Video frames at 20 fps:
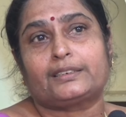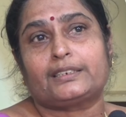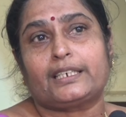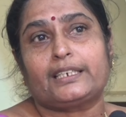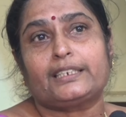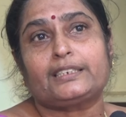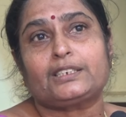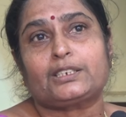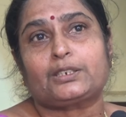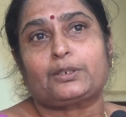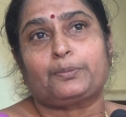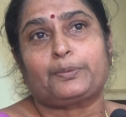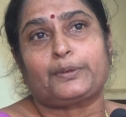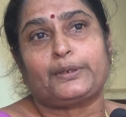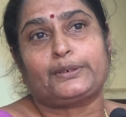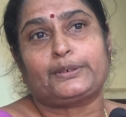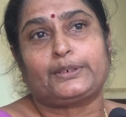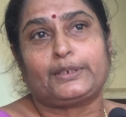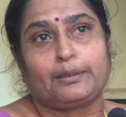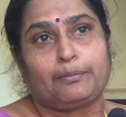
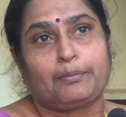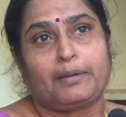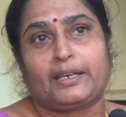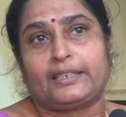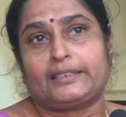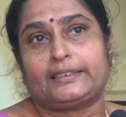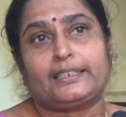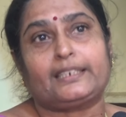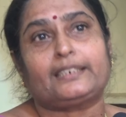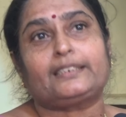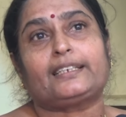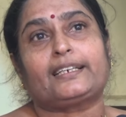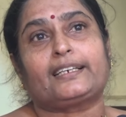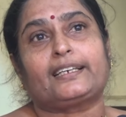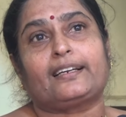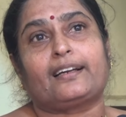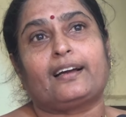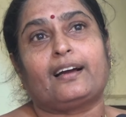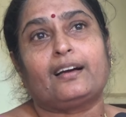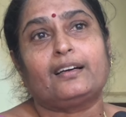చేయించకపోయినట్టు మా ఇద్దరి
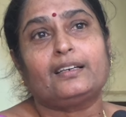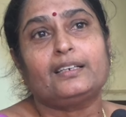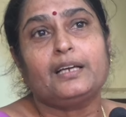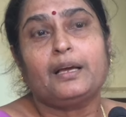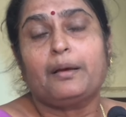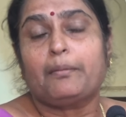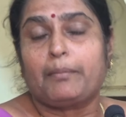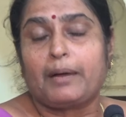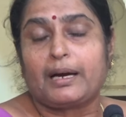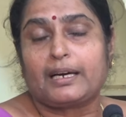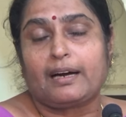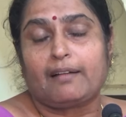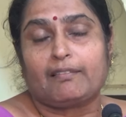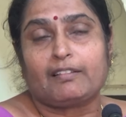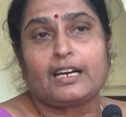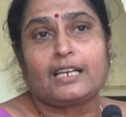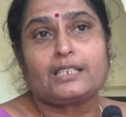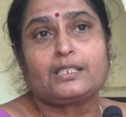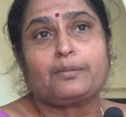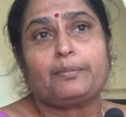దగ్గర మాకు
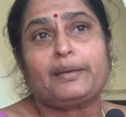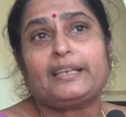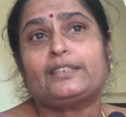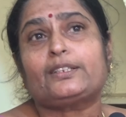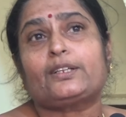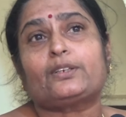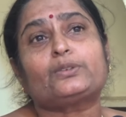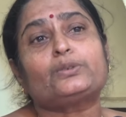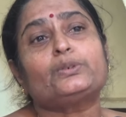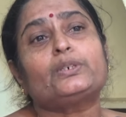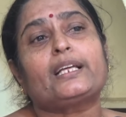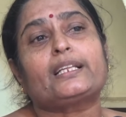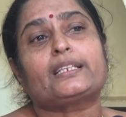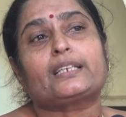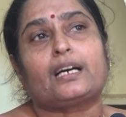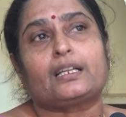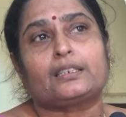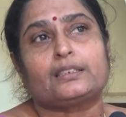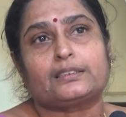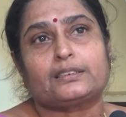అవకాశమే
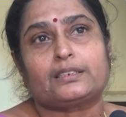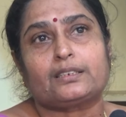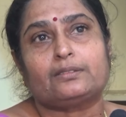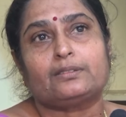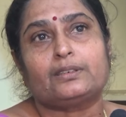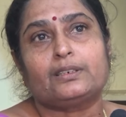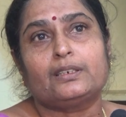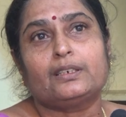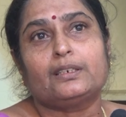దొరుకుండేది కాదు అసలు